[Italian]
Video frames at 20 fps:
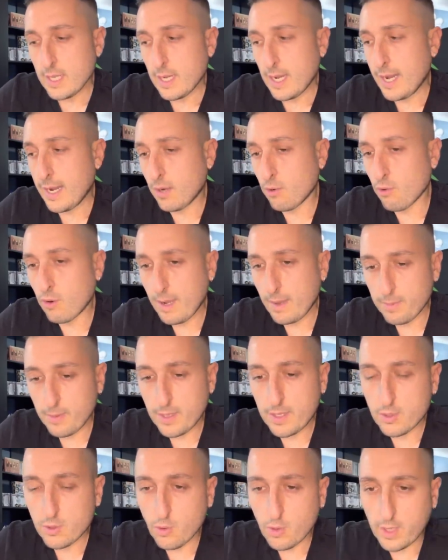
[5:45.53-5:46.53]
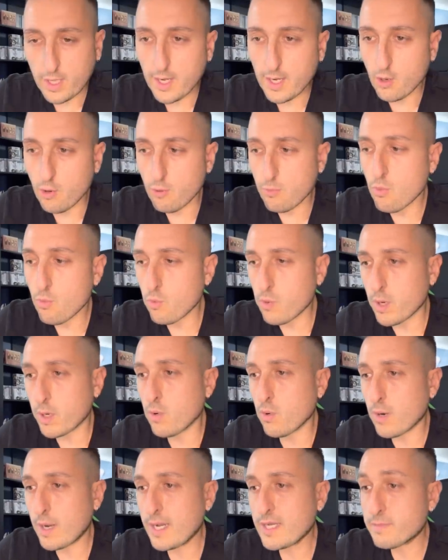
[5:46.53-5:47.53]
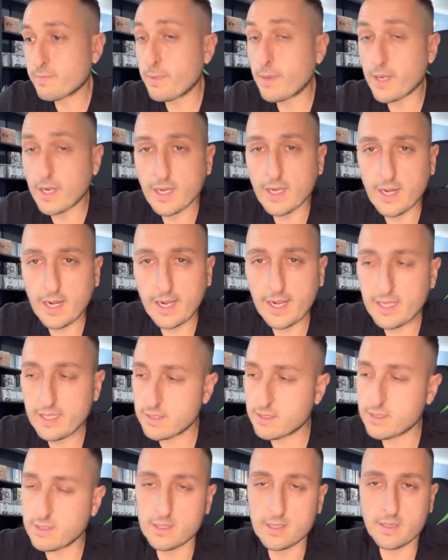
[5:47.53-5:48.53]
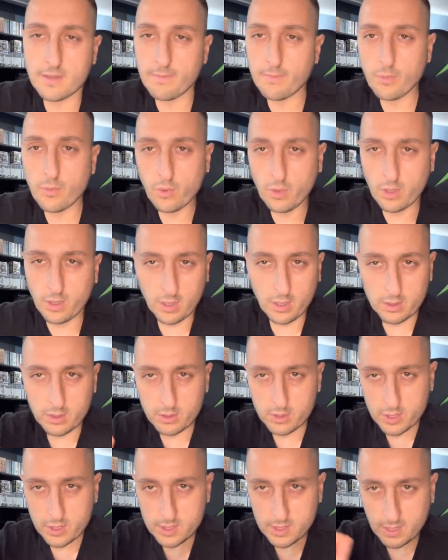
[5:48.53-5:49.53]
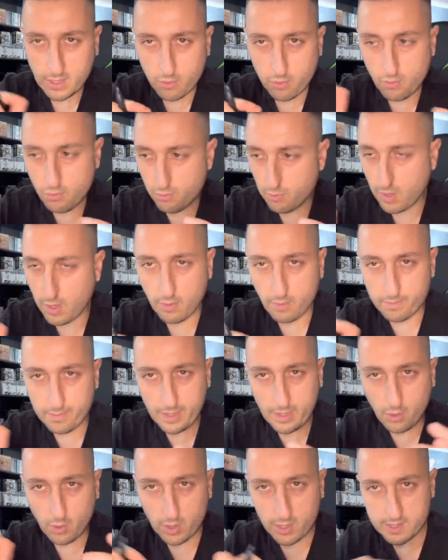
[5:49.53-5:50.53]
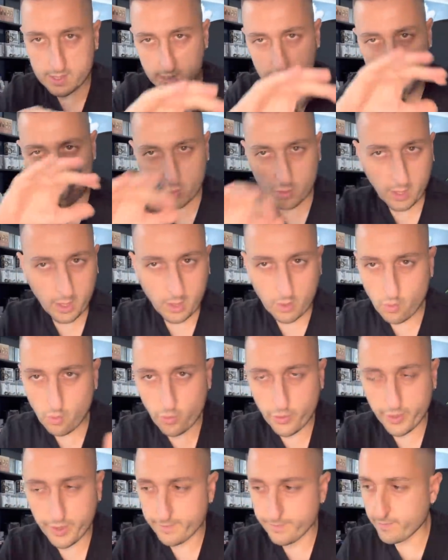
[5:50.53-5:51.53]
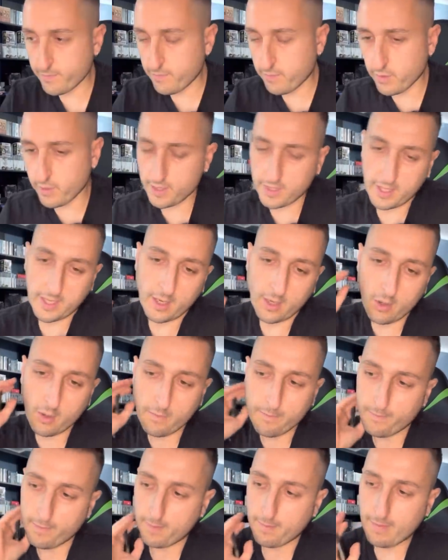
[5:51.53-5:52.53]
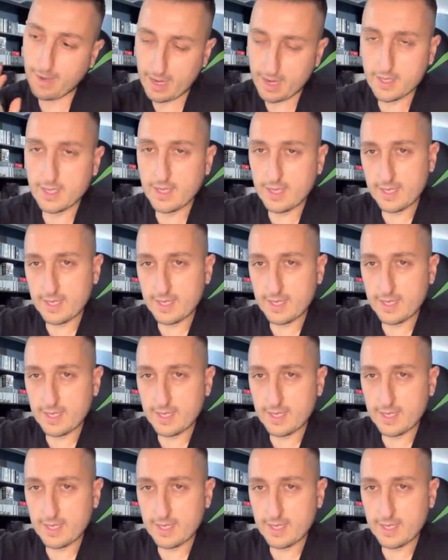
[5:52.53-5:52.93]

hanno capito che comunque con Gasperini, ragazzi, seppur c'è stata una piccola stagione in cui fuori dalle coppe, ma